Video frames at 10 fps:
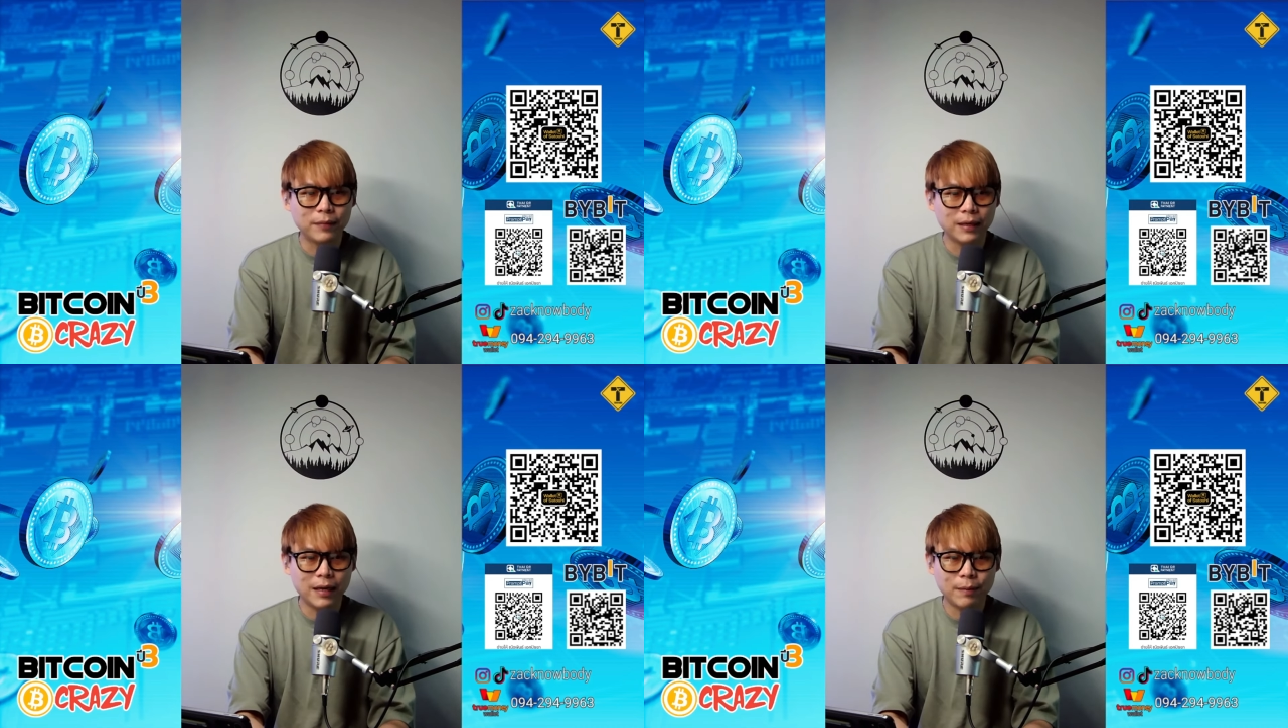
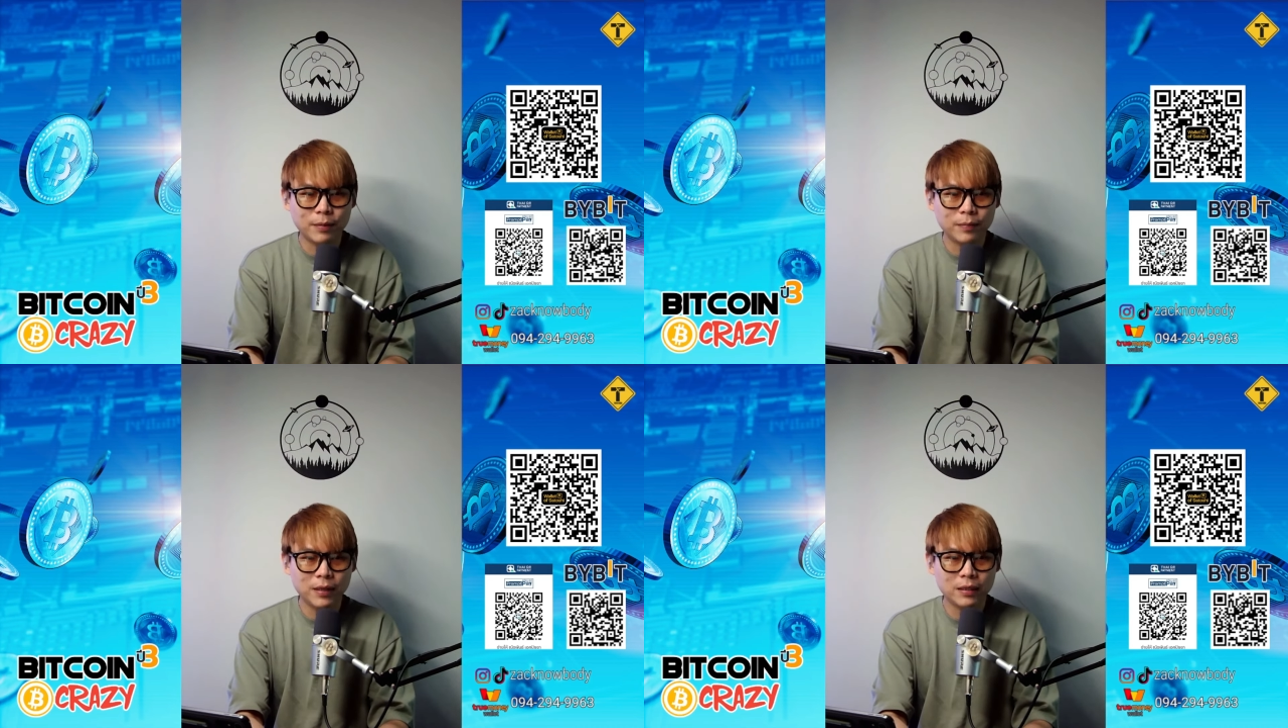นะครับ
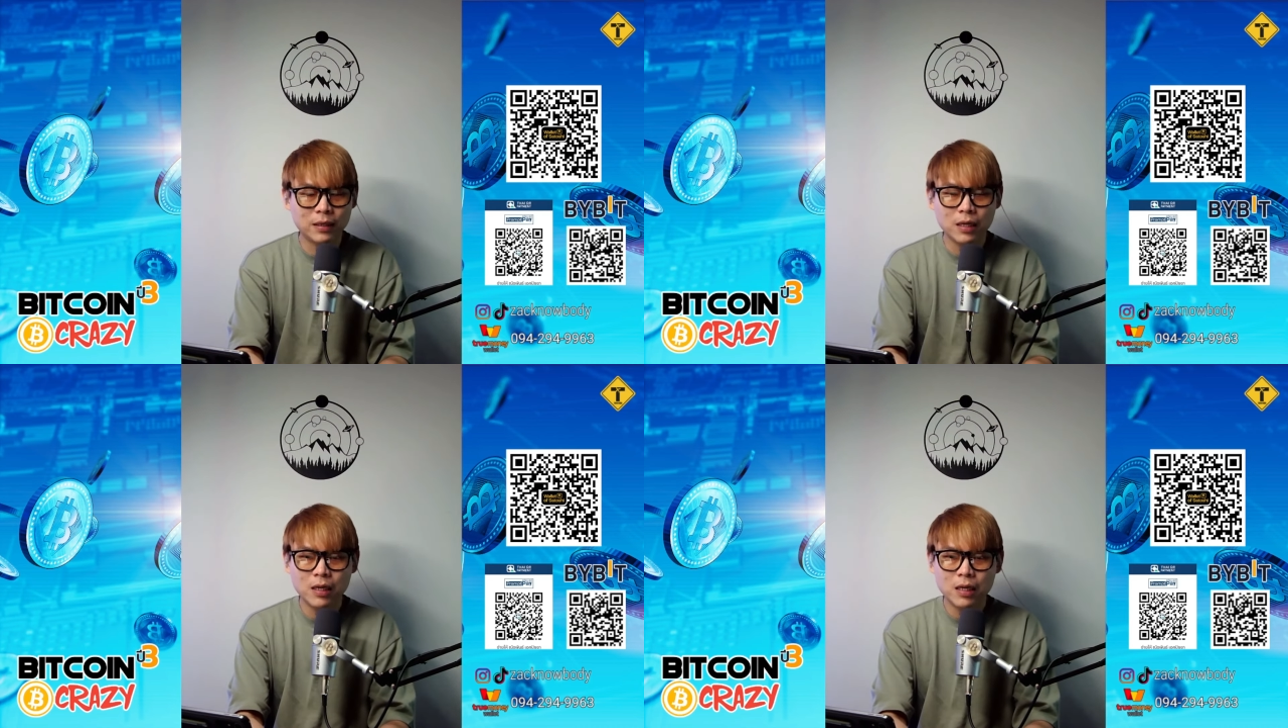เพื่อ
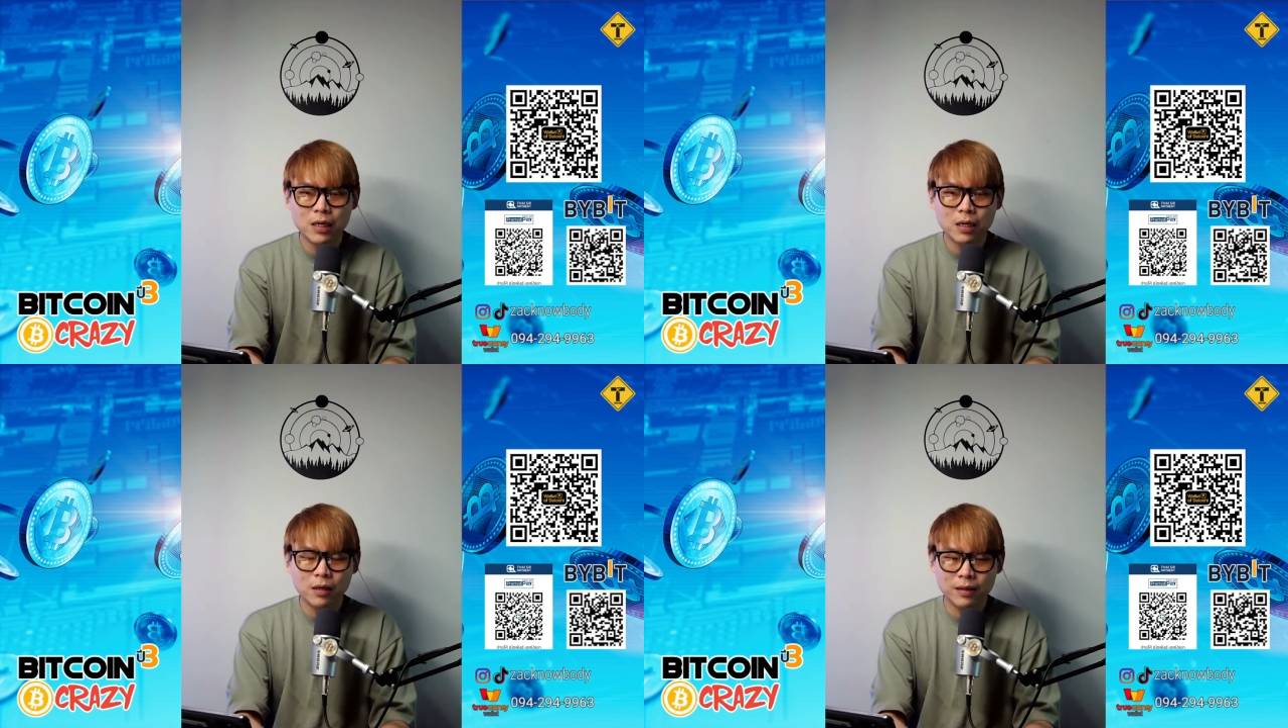
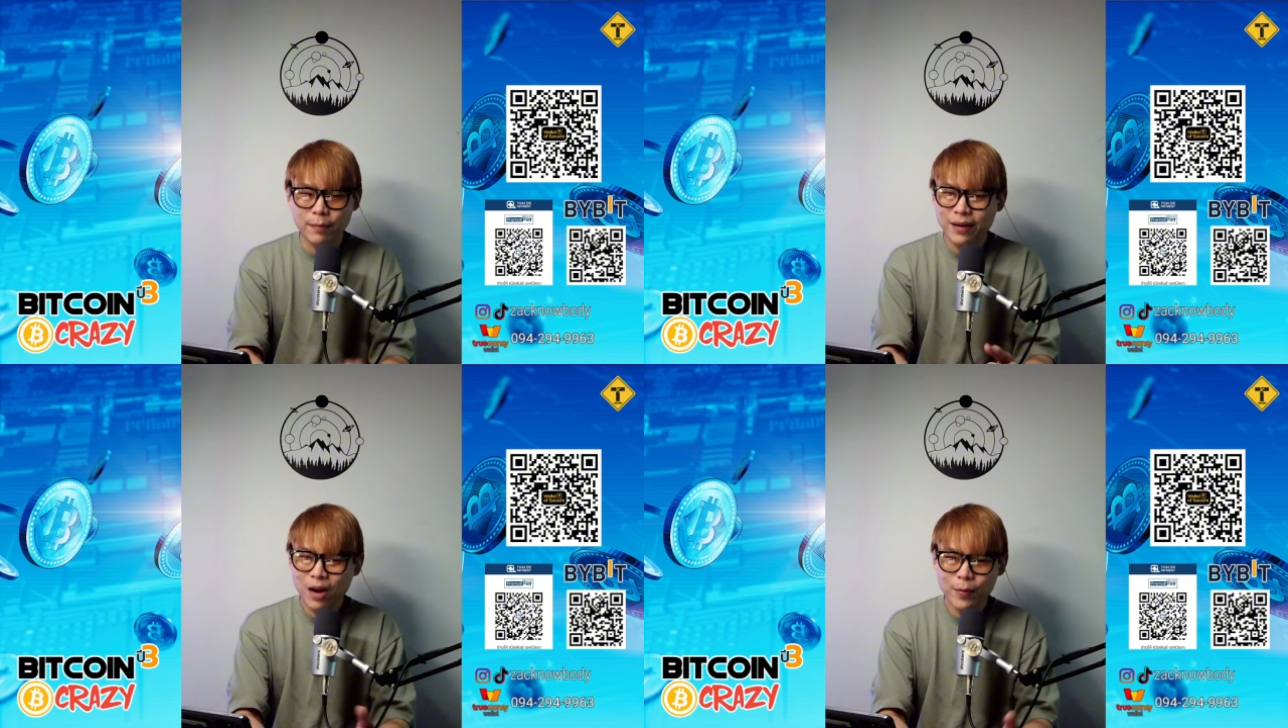นๆสา
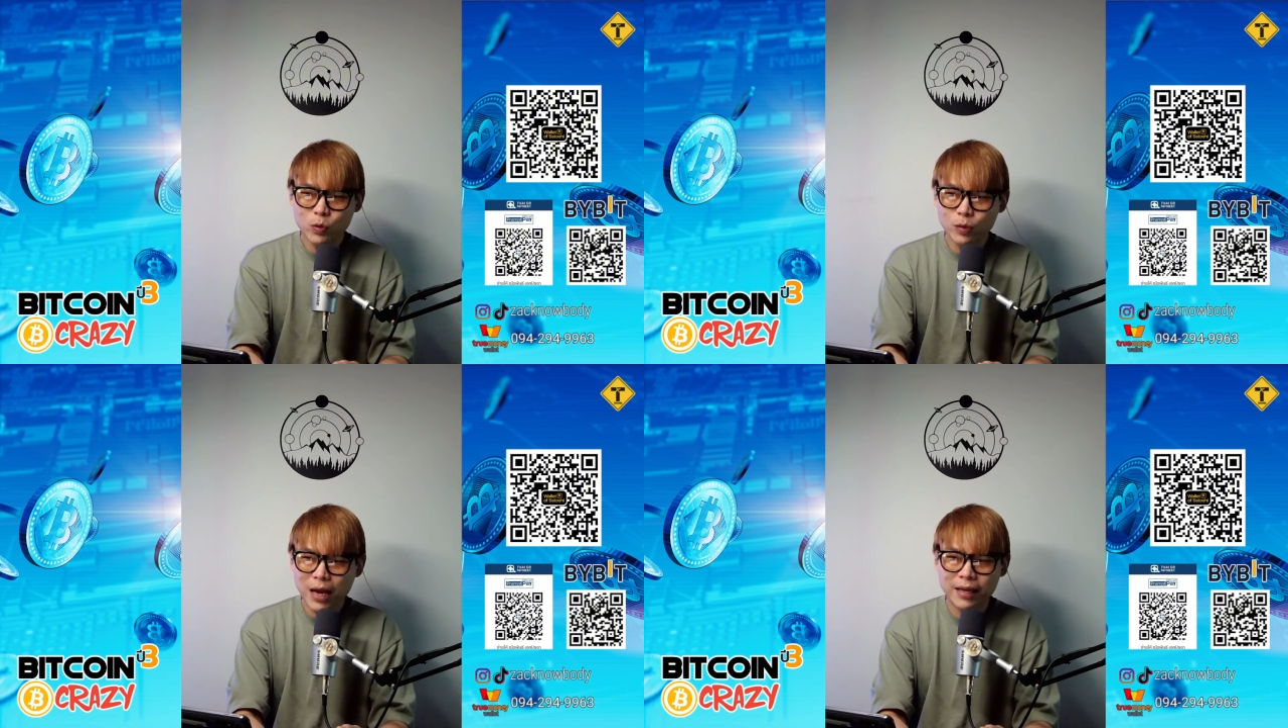มารถเข้าไป
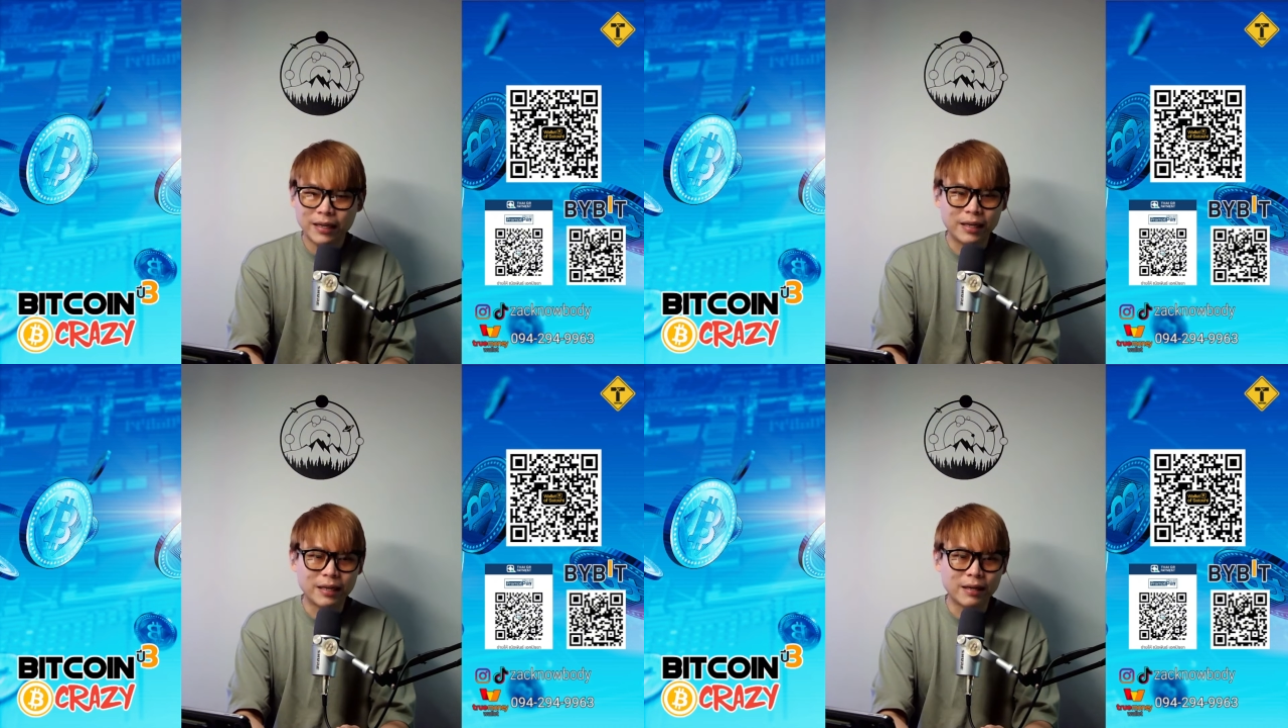ดูได้ใน